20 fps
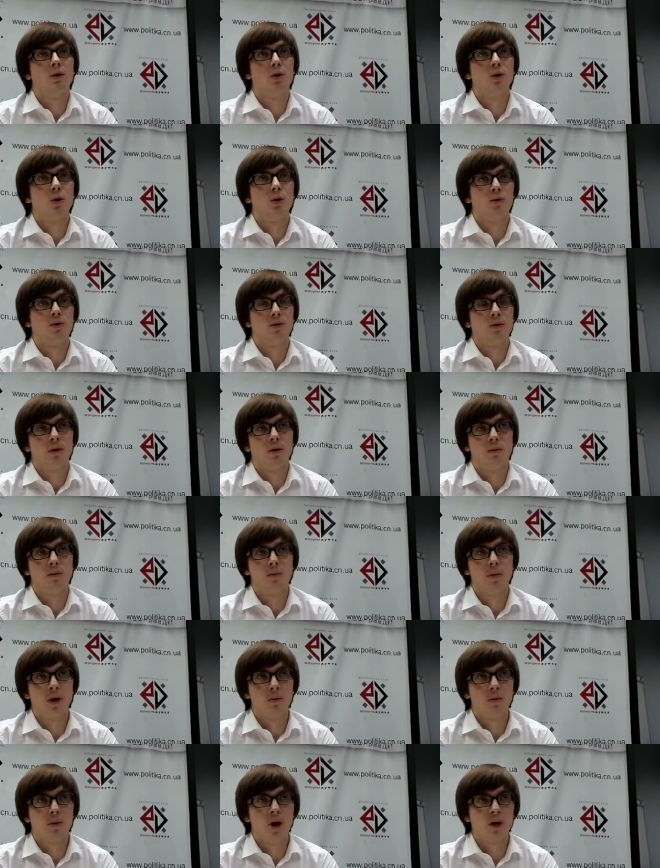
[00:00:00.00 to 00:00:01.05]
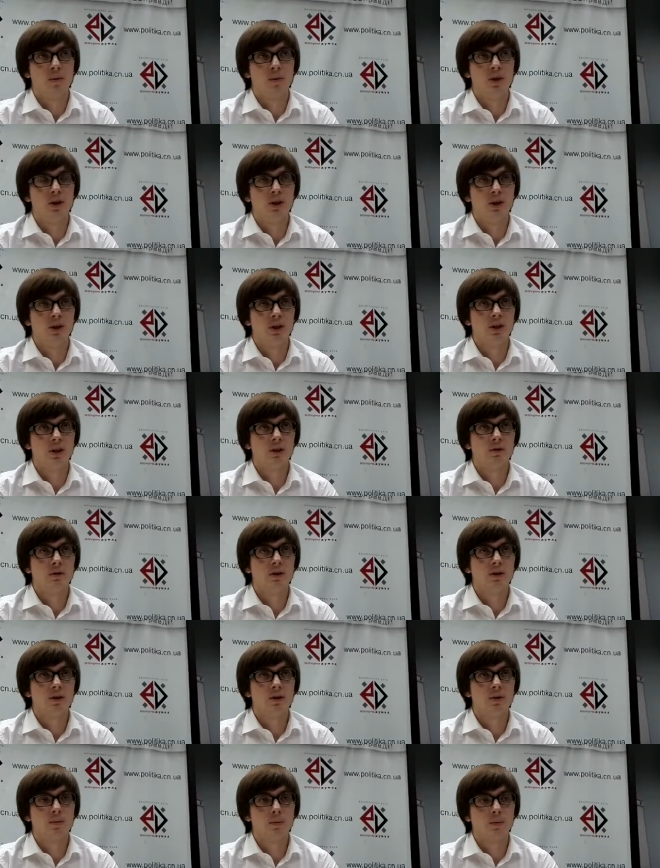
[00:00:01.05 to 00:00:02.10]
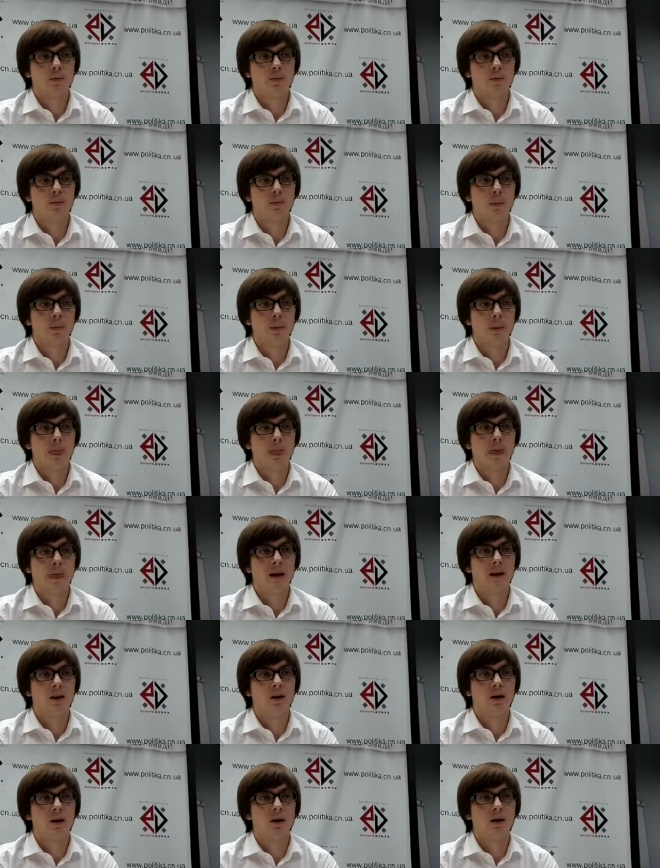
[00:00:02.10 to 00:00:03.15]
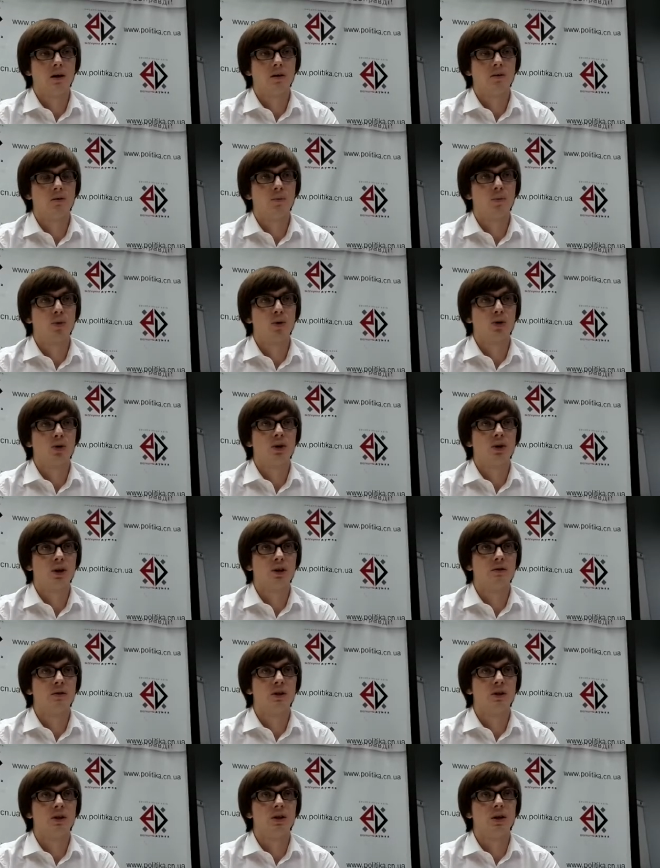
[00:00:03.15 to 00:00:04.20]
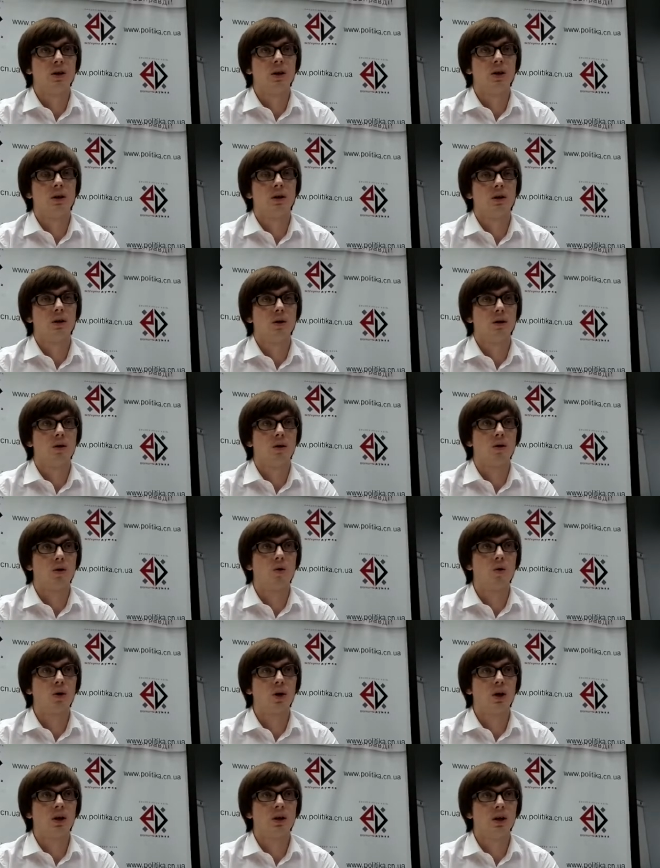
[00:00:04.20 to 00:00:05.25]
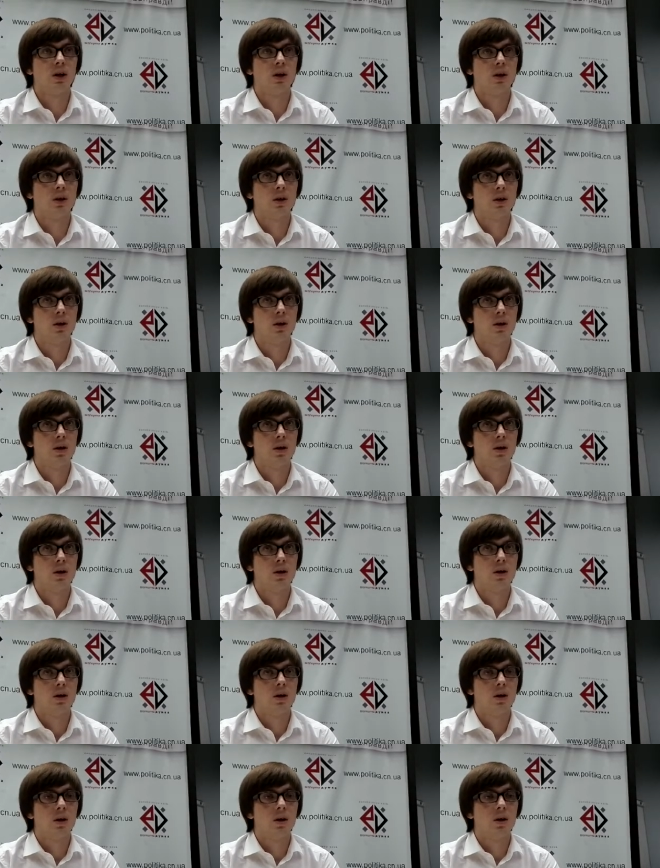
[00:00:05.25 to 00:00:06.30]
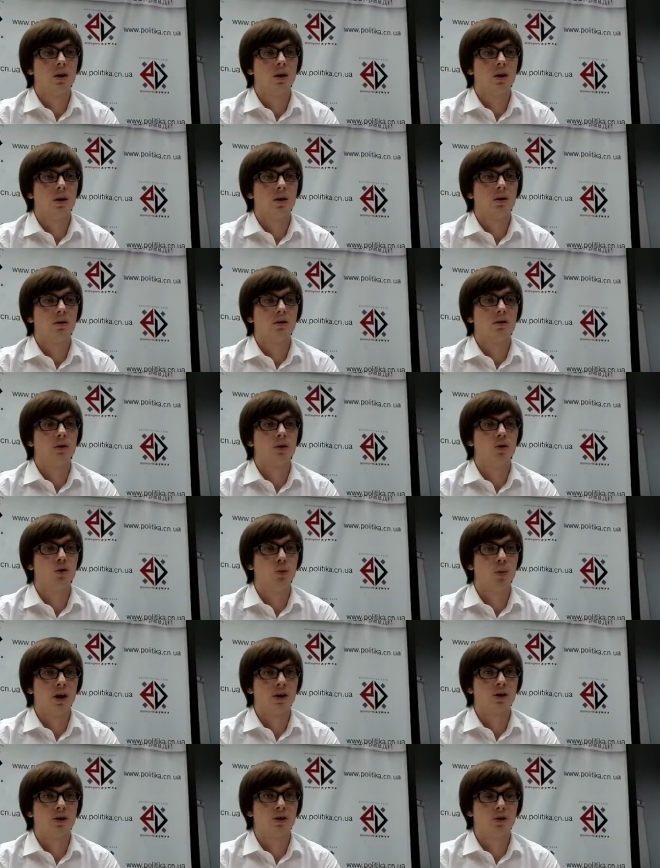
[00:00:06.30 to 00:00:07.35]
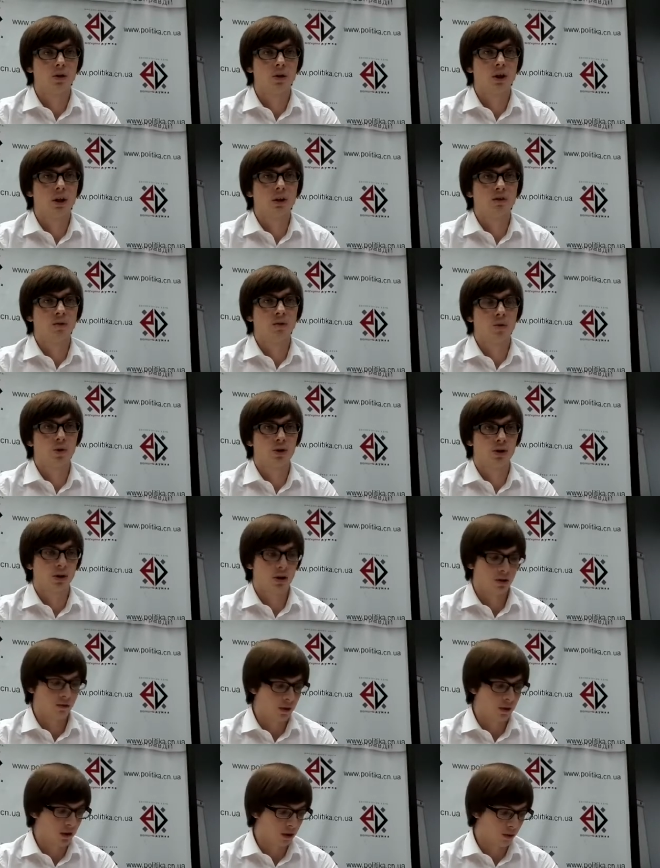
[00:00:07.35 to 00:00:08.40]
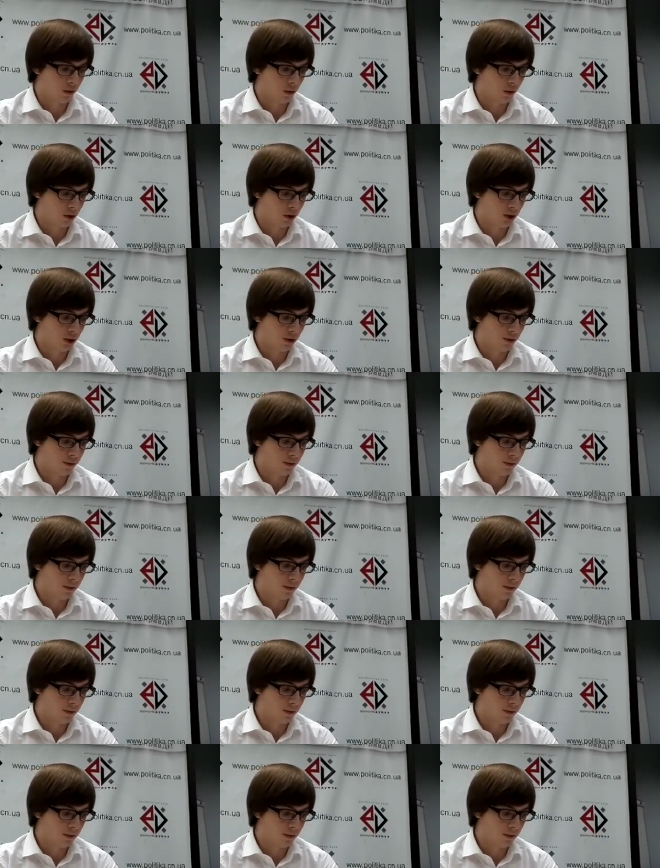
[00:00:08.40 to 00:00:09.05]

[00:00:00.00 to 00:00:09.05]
ТОВ ПМК-59 – это вопрос развития города, любая стройка – это вопрос развития города.